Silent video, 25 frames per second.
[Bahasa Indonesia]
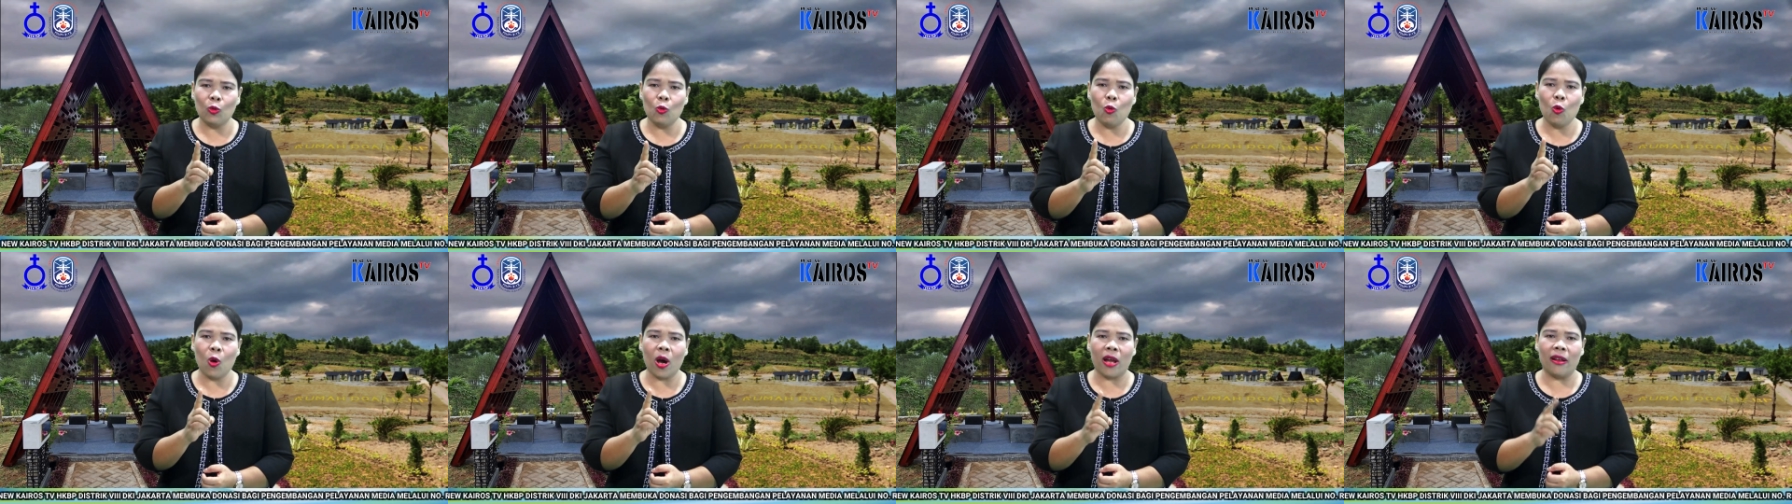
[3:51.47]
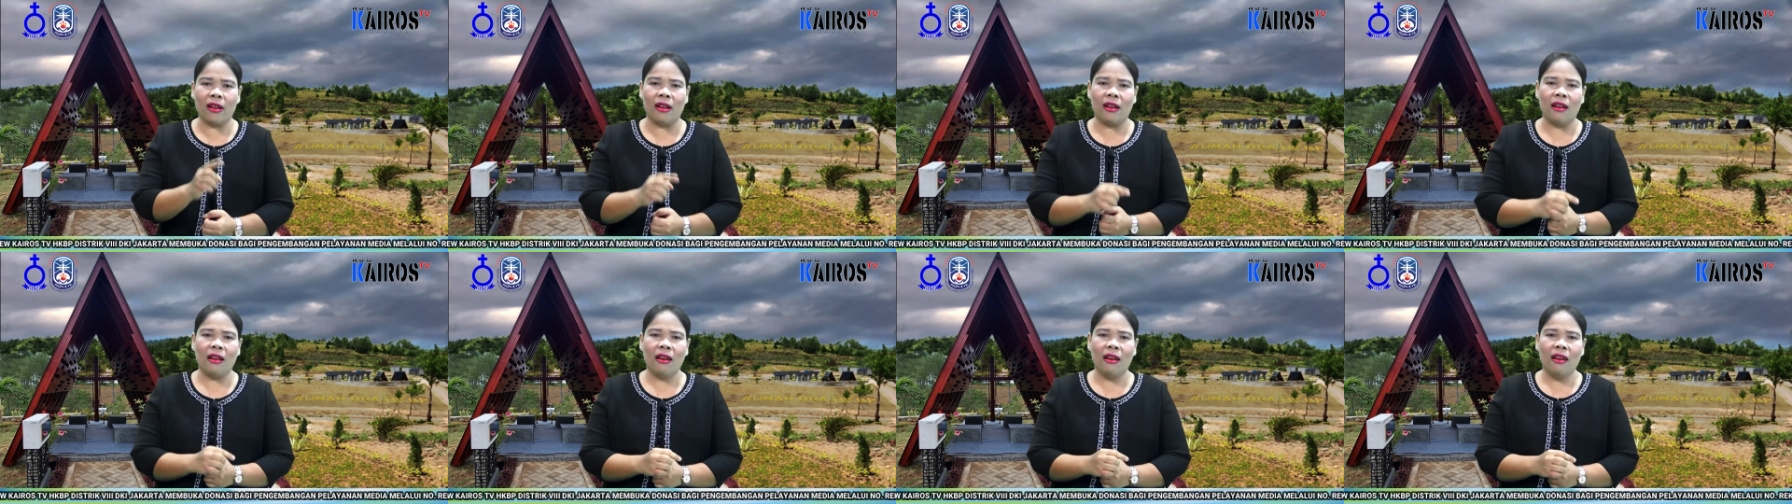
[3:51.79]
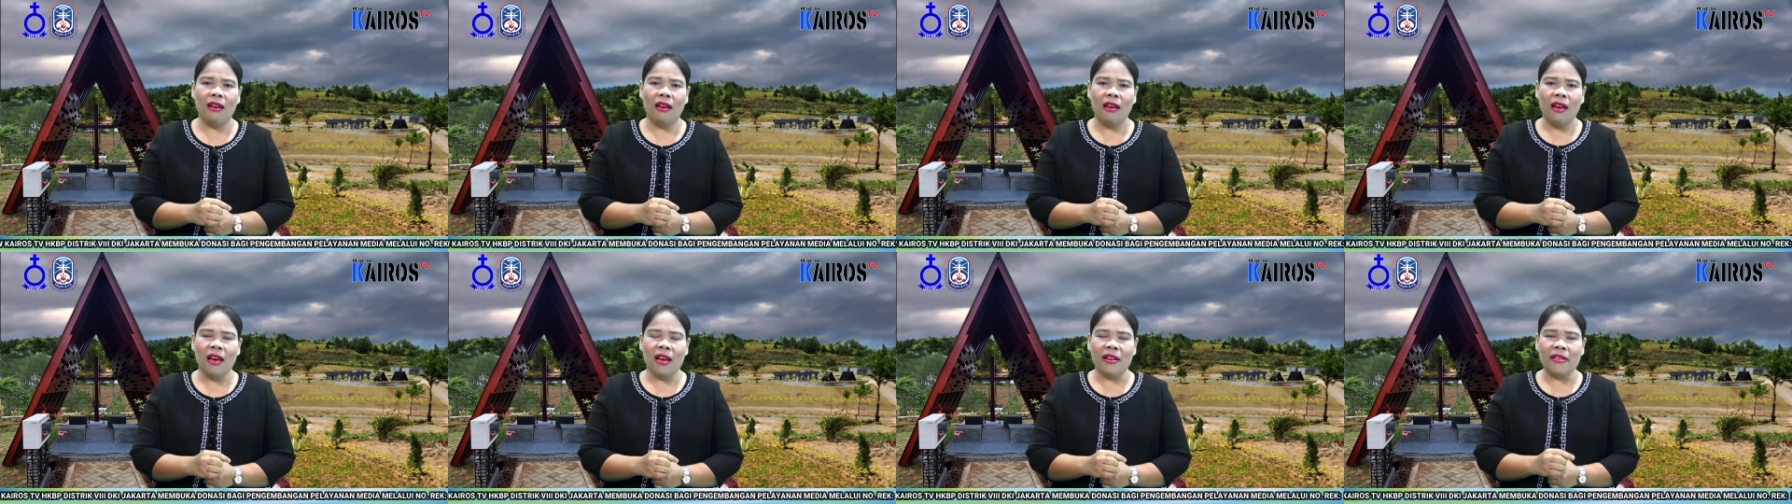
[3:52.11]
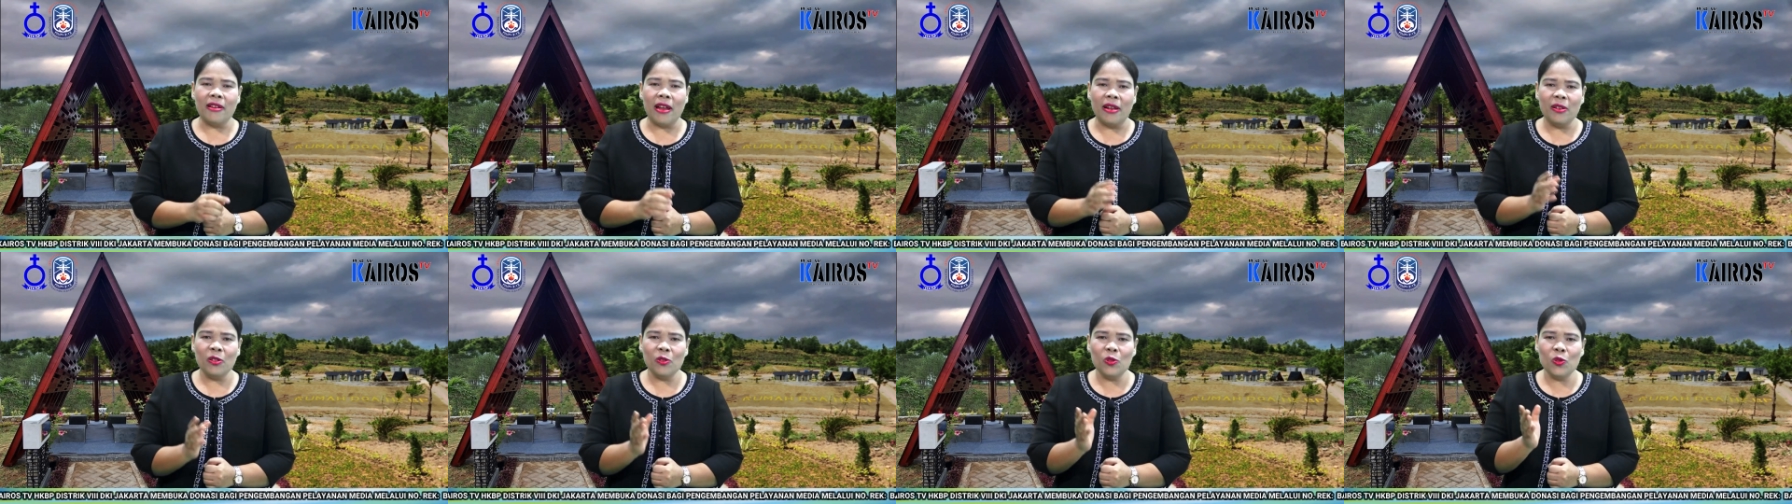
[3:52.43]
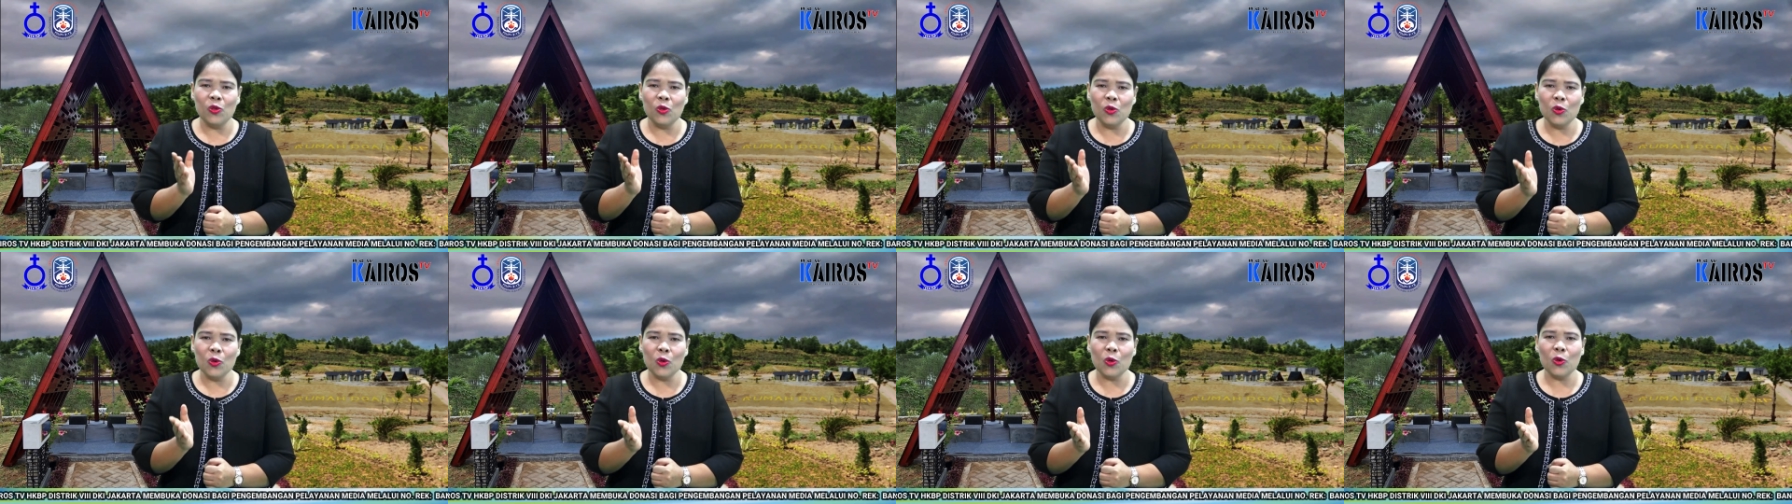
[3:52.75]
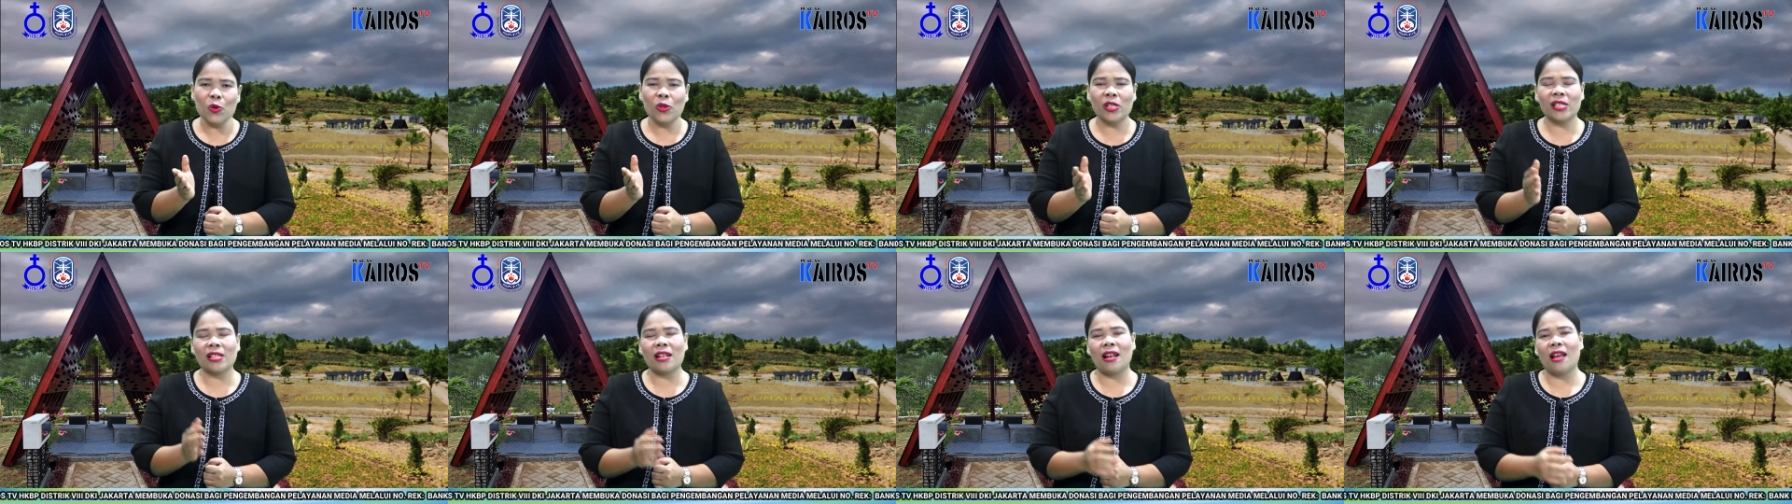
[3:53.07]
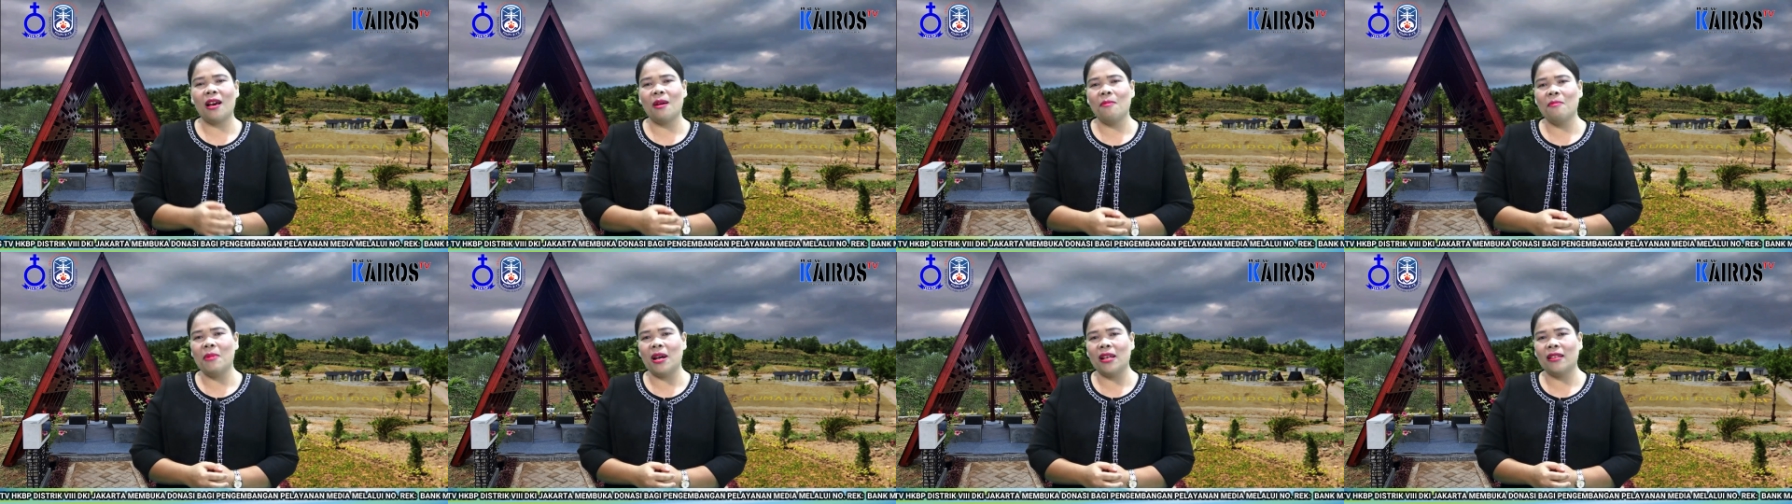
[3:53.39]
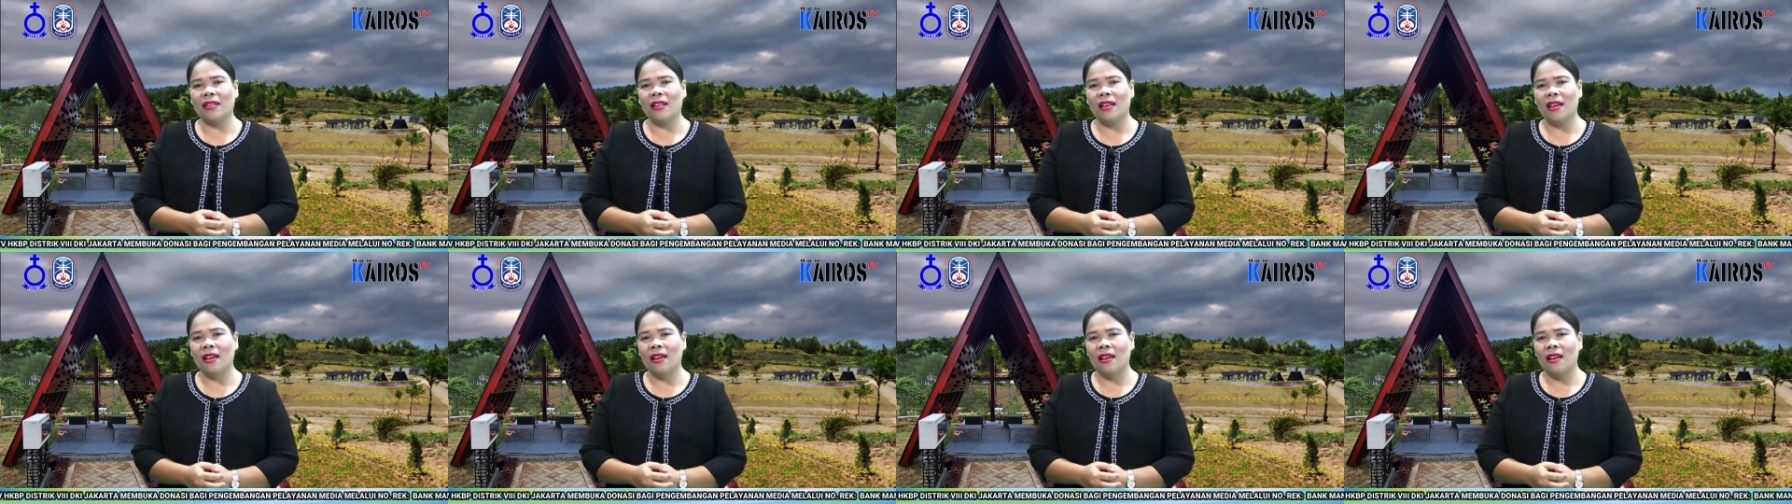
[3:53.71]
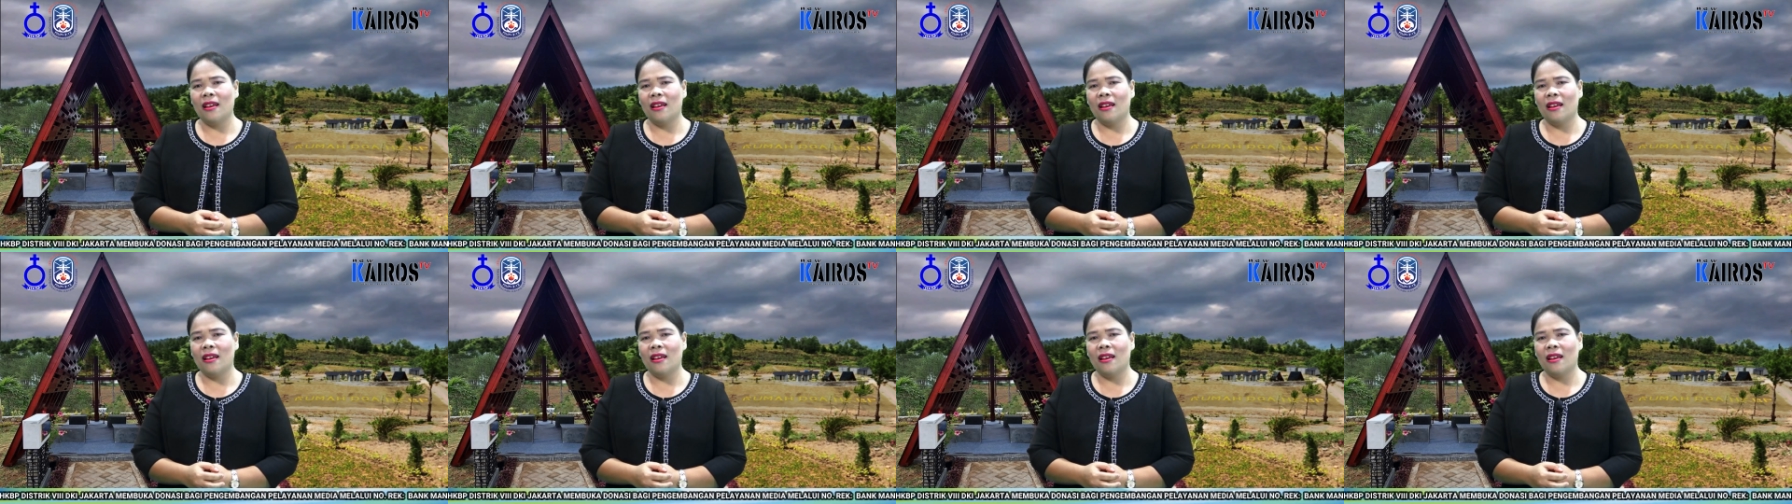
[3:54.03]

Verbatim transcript: Tuhan dan juru selamat